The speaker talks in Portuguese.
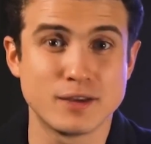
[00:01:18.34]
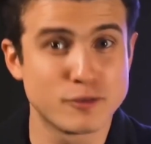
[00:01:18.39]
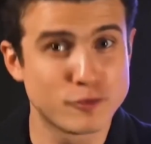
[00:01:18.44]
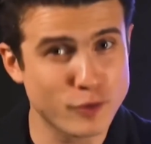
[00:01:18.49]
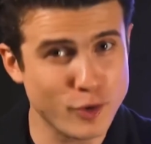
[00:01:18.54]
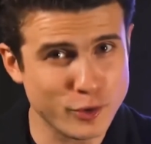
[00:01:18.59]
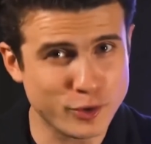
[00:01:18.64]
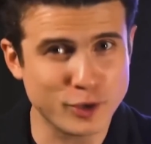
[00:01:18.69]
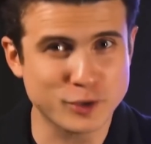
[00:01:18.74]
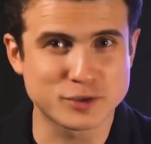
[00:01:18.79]

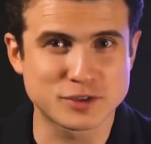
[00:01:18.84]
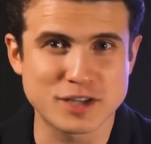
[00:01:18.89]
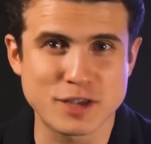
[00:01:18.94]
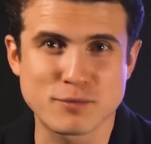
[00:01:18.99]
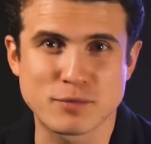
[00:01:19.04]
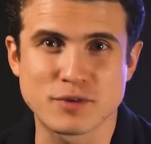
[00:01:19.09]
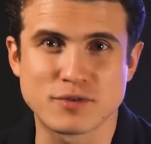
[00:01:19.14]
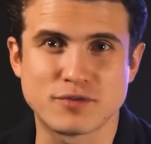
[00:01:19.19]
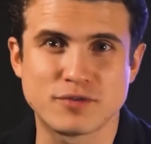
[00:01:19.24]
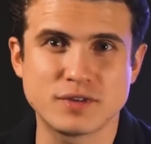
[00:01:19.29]
Foi o que eu
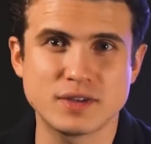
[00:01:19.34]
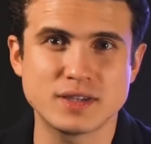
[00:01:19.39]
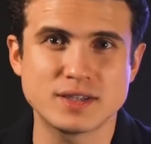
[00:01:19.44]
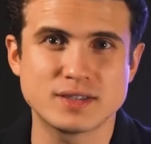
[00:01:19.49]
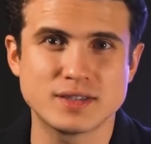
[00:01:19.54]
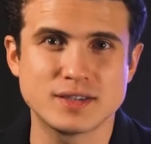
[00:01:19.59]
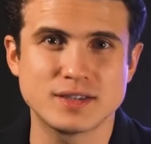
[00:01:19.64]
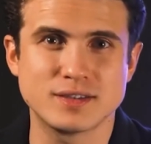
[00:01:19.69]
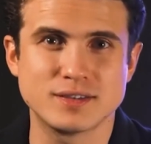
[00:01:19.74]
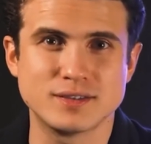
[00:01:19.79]
sempre
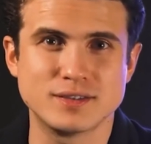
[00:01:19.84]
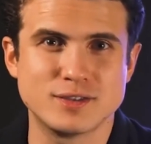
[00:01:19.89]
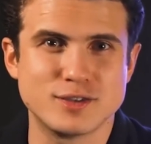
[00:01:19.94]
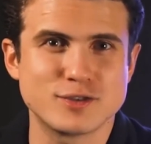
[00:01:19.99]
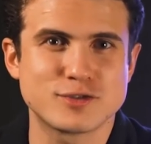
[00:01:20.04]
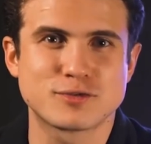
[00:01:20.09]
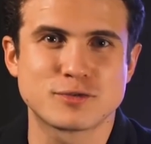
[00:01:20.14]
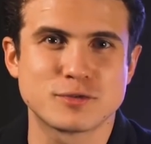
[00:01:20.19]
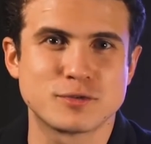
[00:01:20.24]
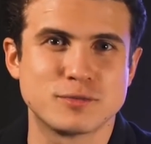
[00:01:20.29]
fiz e
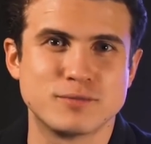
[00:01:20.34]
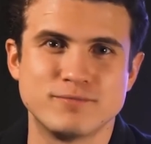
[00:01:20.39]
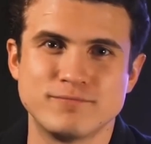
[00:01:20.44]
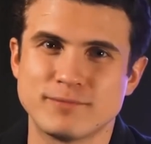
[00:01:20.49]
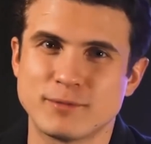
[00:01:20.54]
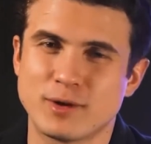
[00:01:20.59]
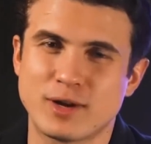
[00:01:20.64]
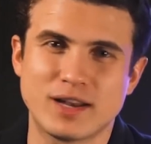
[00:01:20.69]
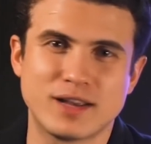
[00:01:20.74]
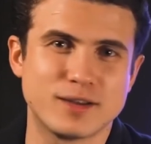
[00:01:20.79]
disso,
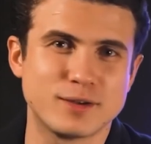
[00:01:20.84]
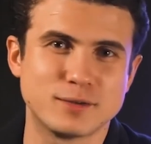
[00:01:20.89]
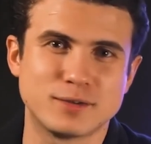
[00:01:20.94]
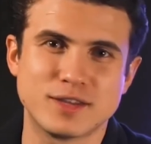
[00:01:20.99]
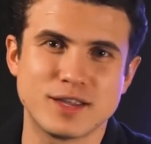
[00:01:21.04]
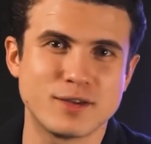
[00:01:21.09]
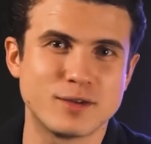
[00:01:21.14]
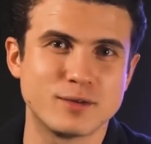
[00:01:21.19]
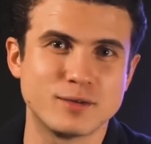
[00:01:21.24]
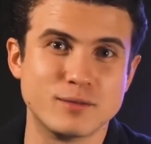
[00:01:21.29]
olha, eu
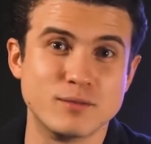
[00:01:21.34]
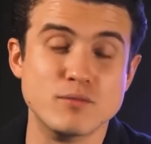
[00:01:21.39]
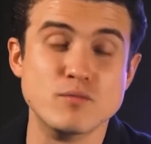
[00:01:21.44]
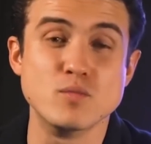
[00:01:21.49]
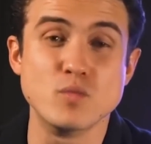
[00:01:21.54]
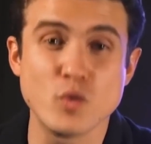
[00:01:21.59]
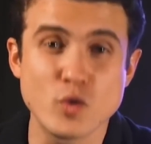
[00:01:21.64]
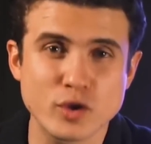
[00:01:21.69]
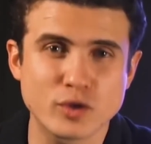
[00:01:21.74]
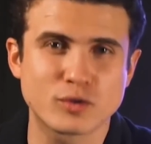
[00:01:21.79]
tenho
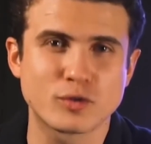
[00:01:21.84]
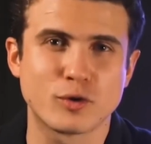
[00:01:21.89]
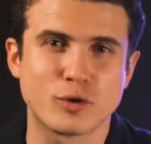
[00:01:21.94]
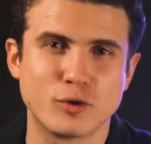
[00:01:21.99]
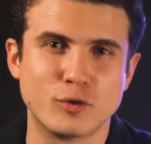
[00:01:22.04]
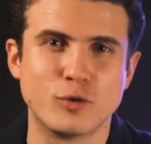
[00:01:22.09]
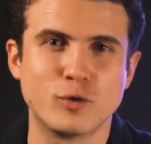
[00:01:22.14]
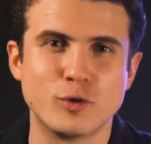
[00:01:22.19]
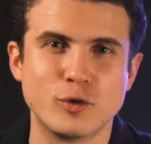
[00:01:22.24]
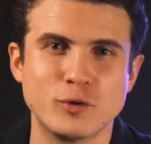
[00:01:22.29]
muito
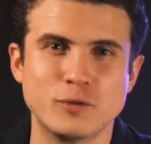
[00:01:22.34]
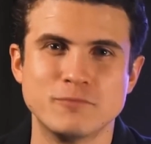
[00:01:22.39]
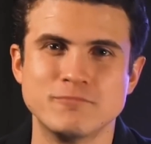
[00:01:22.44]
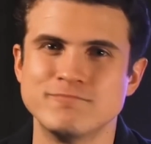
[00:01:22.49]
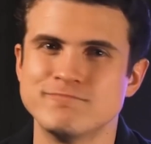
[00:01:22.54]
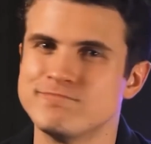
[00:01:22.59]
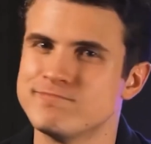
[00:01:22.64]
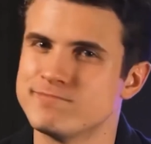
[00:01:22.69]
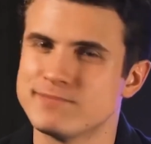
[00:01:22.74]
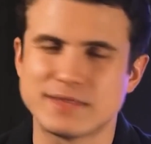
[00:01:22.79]
orgulho
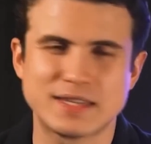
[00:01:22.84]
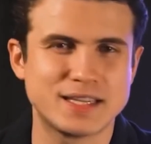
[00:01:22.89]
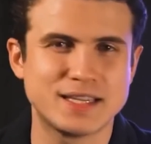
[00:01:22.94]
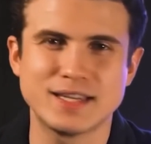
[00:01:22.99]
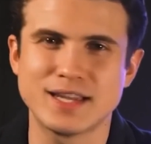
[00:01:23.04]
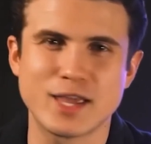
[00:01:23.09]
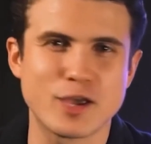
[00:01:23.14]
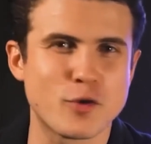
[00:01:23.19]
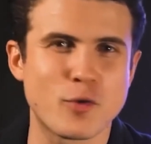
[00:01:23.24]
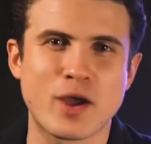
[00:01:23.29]

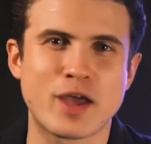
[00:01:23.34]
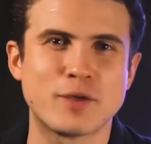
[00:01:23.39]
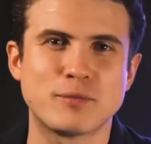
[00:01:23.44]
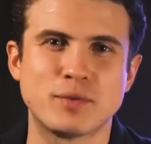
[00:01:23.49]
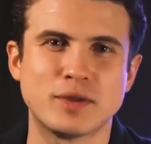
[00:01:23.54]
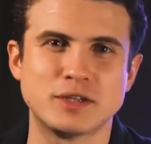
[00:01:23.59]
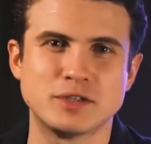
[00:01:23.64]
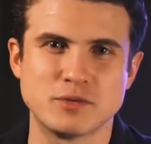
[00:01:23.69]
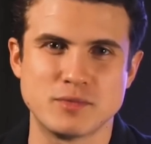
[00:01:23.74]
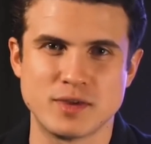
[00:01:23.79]
e nenhum
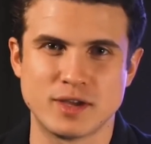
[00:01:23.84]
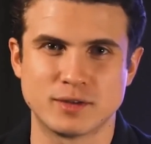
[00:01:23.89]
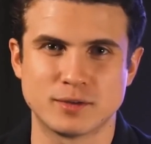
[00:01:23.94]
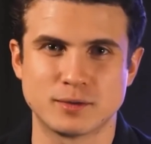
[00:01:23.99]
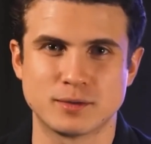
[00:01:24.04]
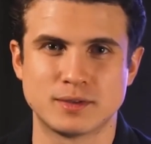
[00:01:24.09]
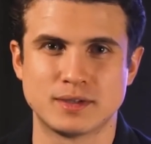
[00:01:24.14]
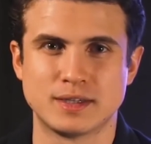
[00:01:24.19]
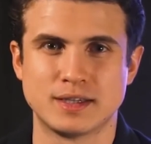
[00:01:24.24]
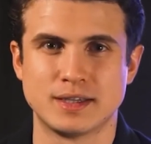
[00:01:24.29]

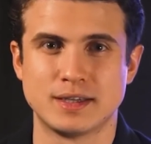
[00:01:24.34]
arrependimento.